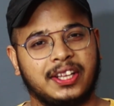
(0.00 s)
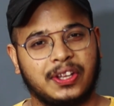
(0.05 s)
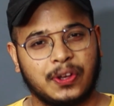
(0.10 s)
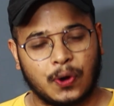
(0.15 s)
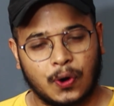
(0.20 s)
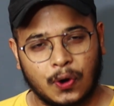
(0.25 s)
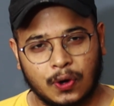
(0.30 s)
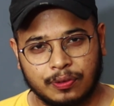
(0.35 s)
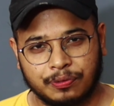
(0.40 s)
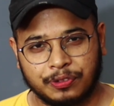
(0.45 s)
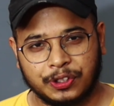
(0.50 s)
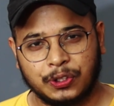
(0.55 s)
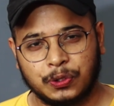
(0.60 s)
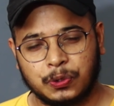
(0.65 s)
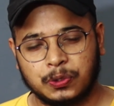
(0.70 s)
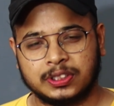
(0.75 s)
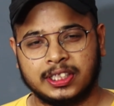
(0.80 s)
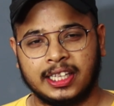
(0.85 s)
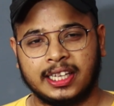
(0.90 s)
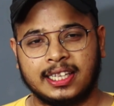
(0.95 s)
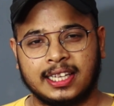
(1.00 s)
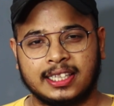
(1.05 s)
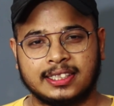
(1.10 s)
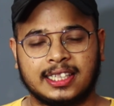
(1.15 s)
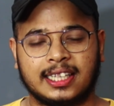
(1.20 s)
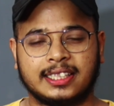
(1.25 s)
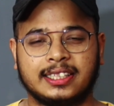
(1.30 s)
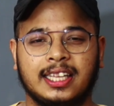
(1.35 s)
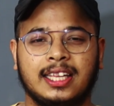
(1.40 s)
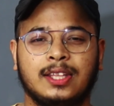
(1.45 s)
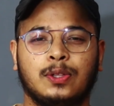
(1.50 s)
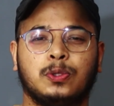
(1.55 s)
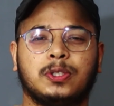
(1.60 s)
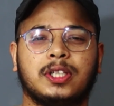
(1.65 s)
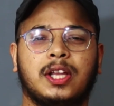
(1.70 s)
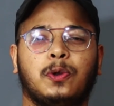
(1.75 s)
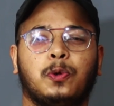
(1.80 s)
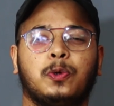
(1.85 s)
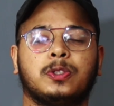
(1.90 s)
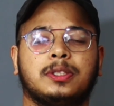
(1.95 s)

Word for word: तरह की और वीडियोस देखना चाहते हैं तो चैनल